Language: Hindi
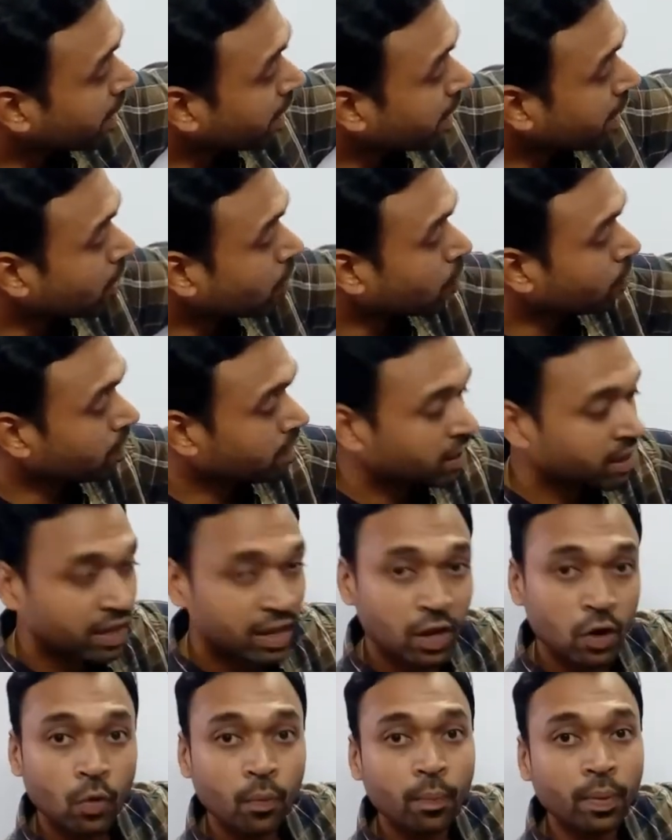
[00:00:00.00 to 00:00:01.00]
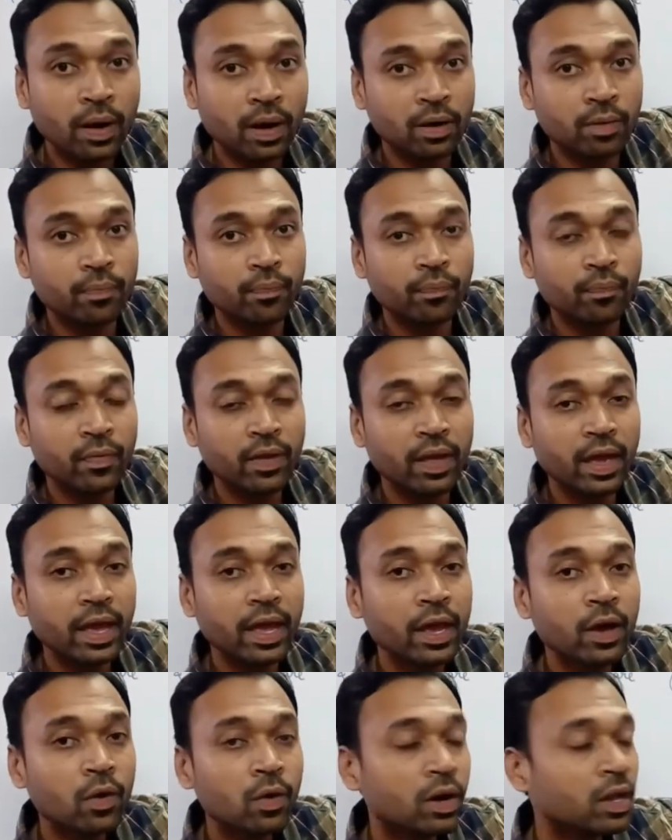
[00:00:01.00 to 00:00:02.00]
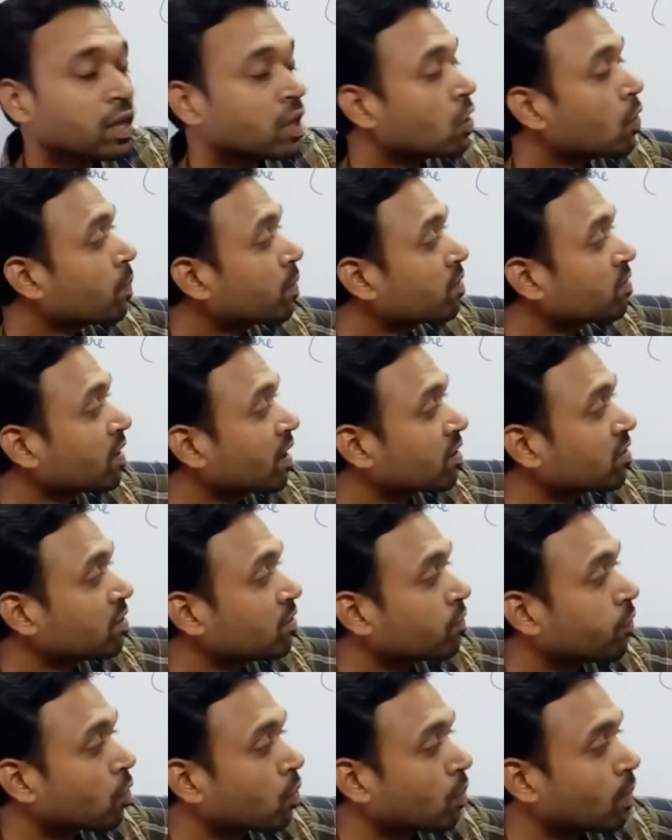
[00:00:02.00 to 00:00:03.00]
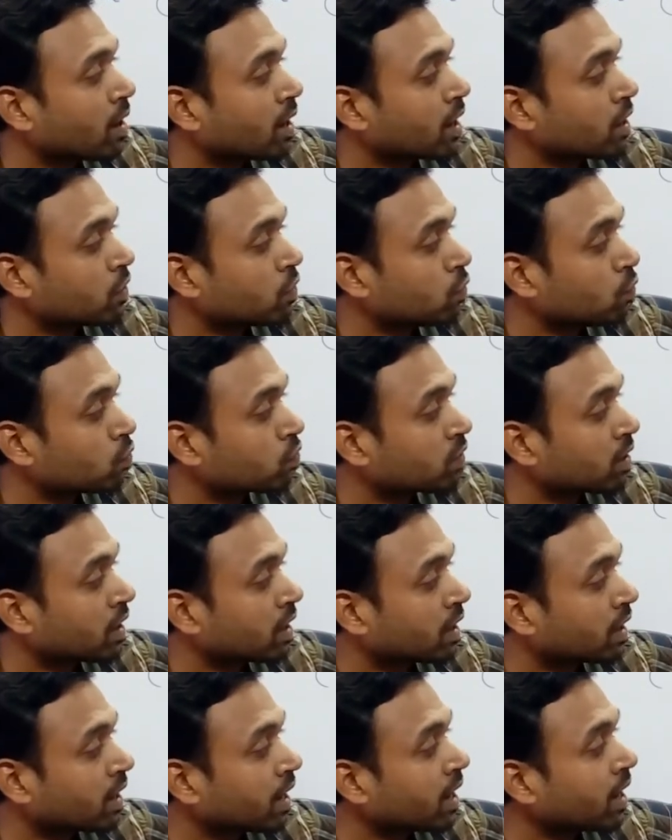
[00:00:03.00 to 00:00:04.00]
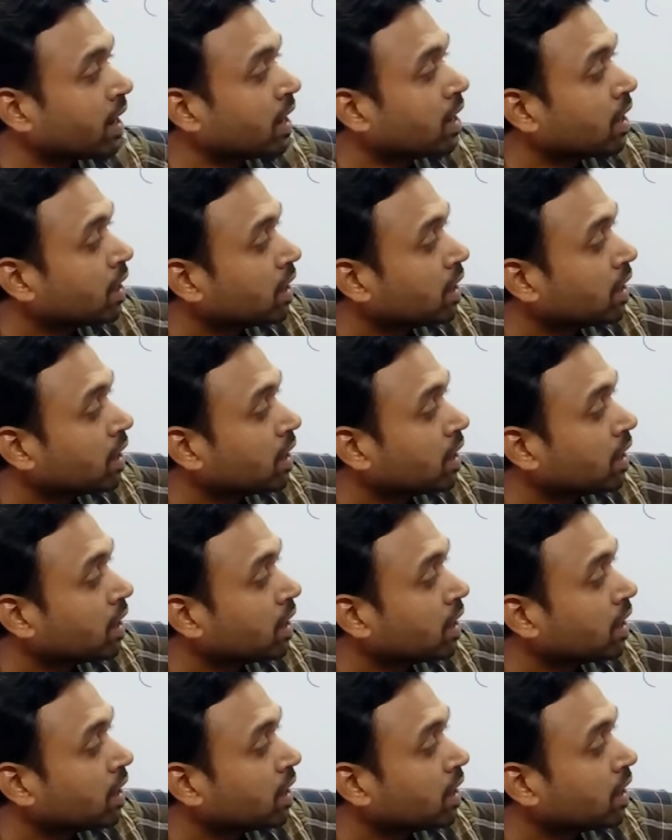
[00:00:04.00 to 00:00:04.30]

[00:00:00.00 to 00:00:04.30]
ए और डी के ऊपर ए और डी के ऊपर सेक्शन फॉर्मूला का यूज करके